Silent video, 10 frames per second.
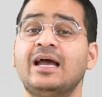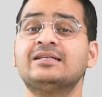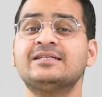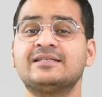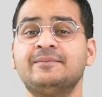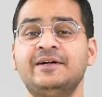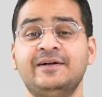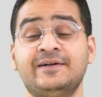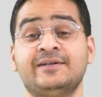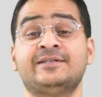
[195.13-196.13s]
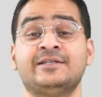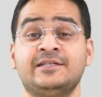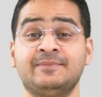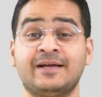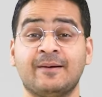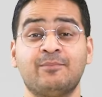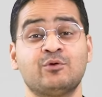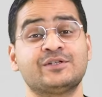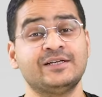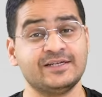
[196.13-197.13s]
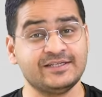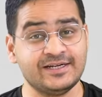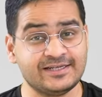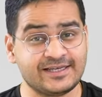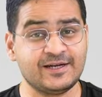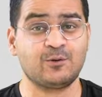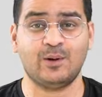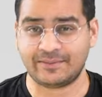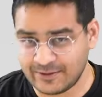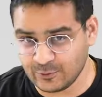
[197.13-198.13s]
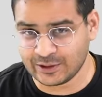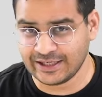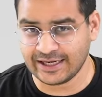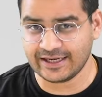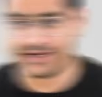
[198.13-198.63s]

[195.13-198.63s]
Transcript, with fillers: ऐसी सभी इंडस्ट्रीज में कंप्यूटर साइंस इंजीनियर्स की रिक्वायरमेंट होती है